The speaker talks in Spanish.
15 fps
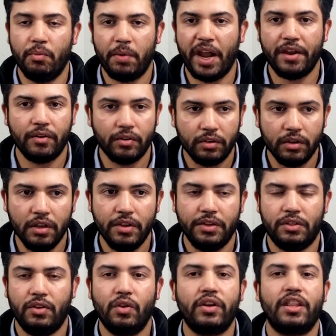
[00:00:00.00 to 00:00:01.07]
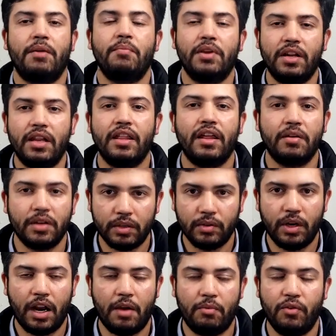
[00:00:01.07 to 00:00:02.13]
plano, sino que también le dan
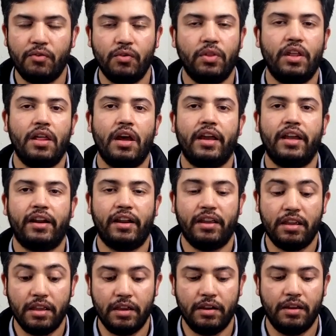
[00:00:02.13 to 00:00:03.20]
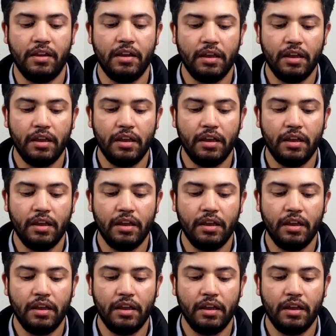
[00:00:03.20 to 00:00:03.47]
la profundidad que requiere.